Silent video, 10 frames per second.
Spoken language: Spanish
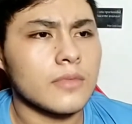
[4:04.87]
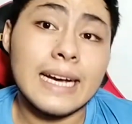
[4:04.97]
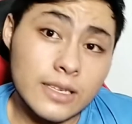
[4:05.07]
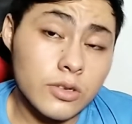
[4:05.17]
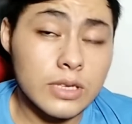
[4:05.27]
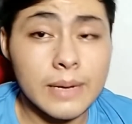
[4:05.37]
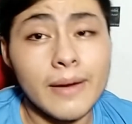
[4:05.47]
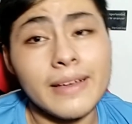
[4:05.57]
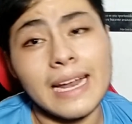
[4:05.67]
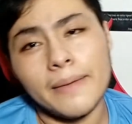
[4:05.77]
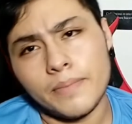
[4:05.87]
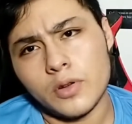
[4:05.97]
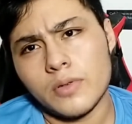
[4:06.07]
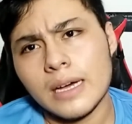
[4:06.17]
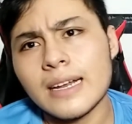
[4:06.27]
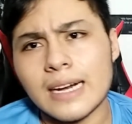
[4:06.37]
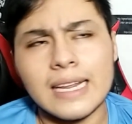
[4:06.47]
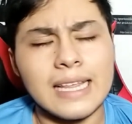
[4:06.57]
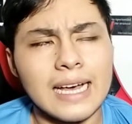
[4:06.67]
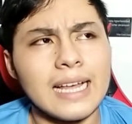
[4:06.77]
Ese es un tema bien amplio. En
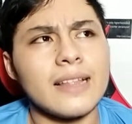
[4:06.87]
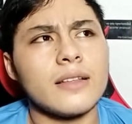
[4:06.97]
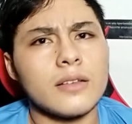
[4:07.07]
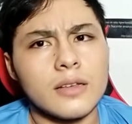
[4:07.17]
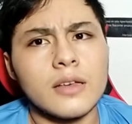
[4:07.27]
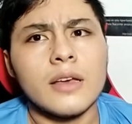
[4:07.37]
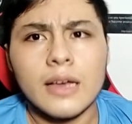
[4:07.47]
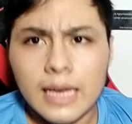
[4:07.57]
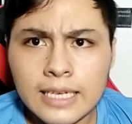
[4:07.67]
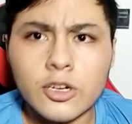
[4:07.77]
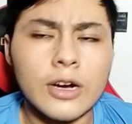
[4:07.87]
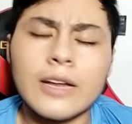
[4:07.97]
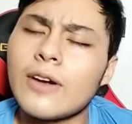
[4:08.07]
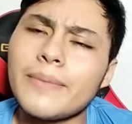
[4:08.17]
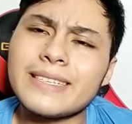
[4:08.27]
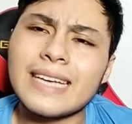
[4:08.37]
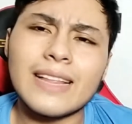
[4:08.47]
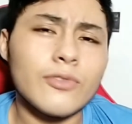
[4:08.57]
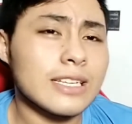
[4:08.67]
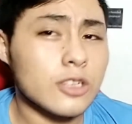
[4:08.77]
realidad, escoger una
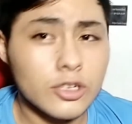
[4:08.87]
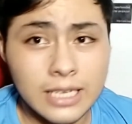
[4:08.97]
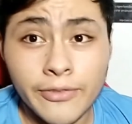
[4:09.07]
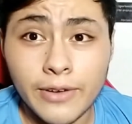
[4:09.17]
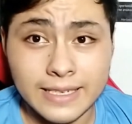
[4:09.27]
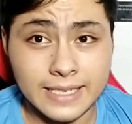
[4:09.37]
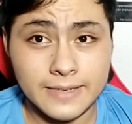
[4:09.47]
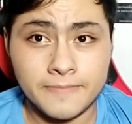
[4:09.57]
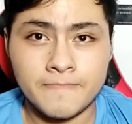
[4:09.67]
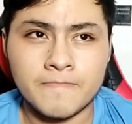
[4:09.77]
amistad no es cosa fácil.